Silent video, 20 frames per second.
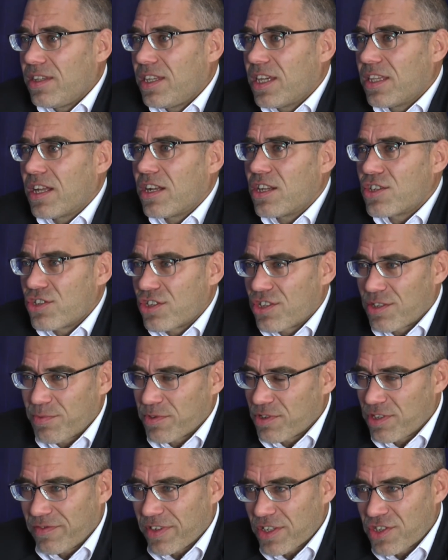nie należy się
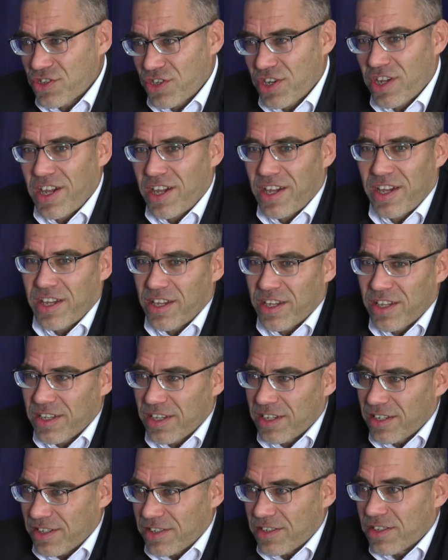spodziewać, że
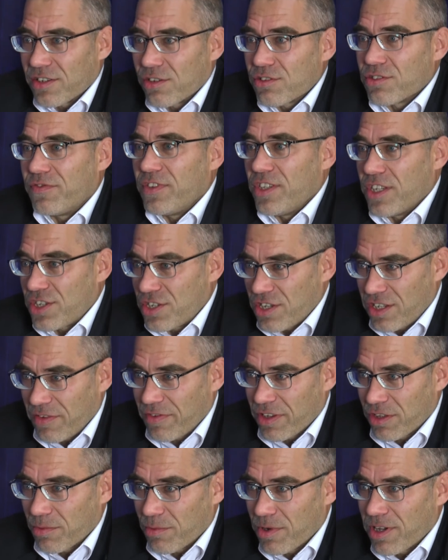e, rozwinie się
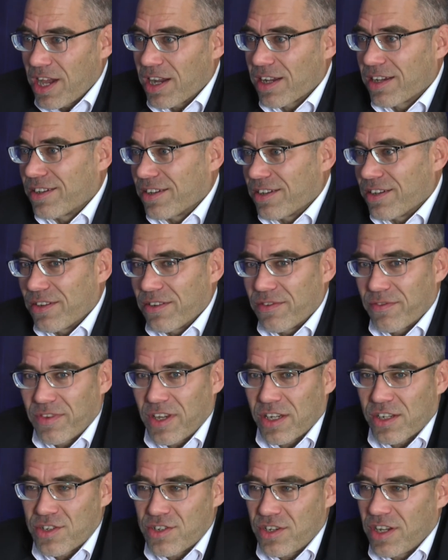nie wiadomo jak e,
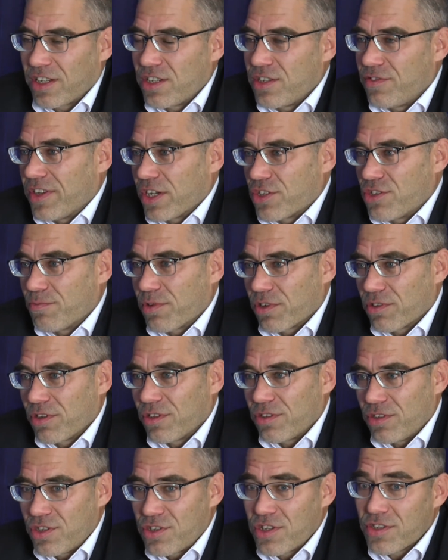w jakiś, jakiś większy
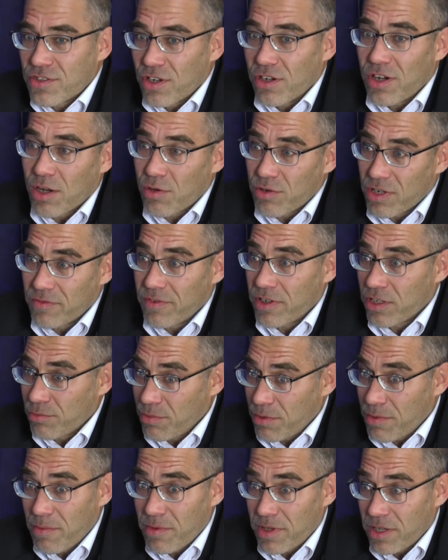port lotniczy, co akurat w
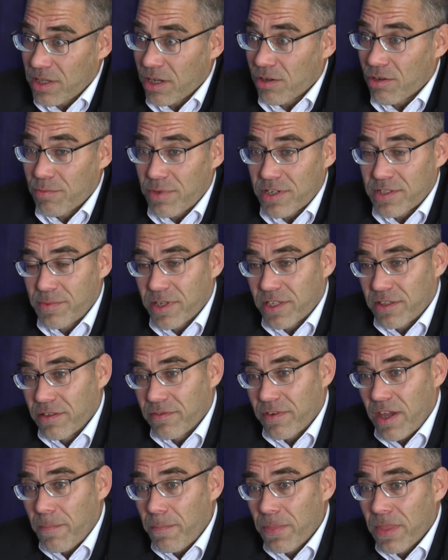Radomie mamy taką
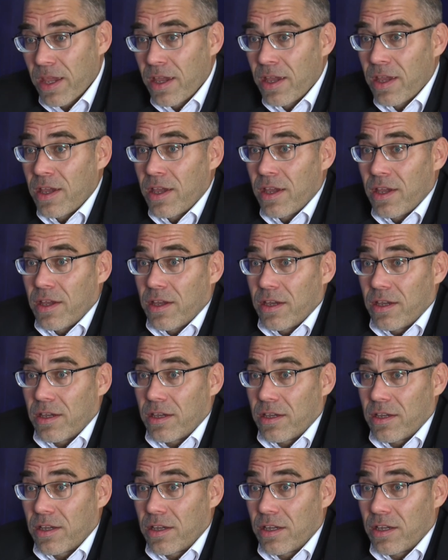perspektywę.
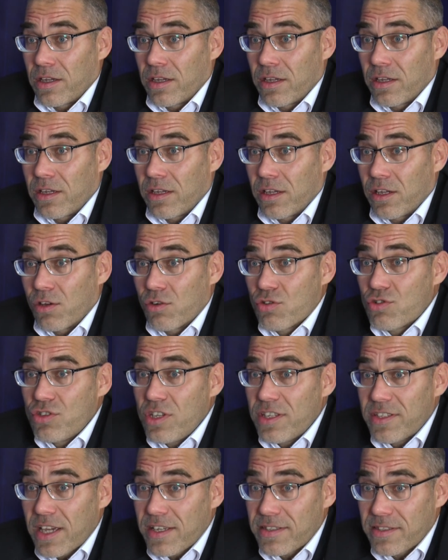E,
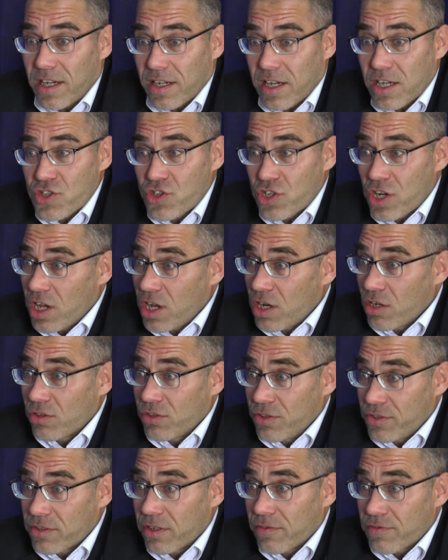różnica jest taka, że
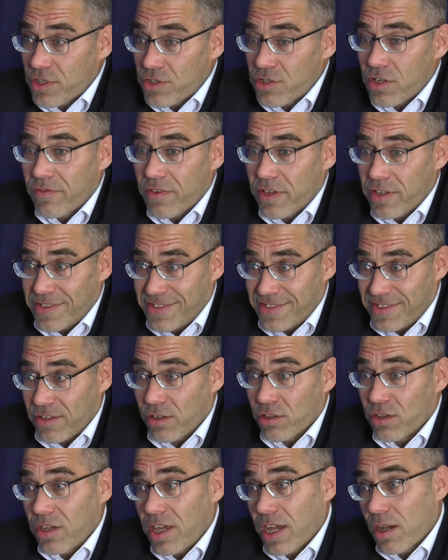lotnisko w Rzeszowie
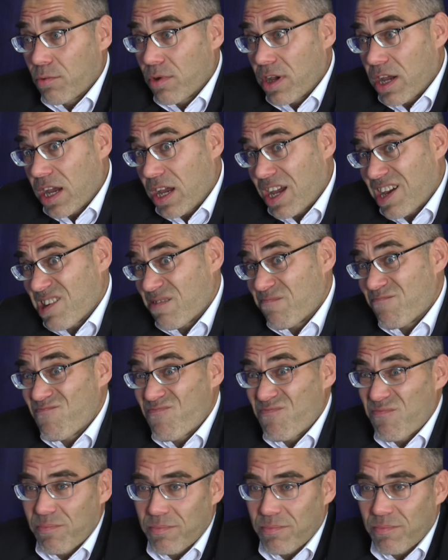jest odległe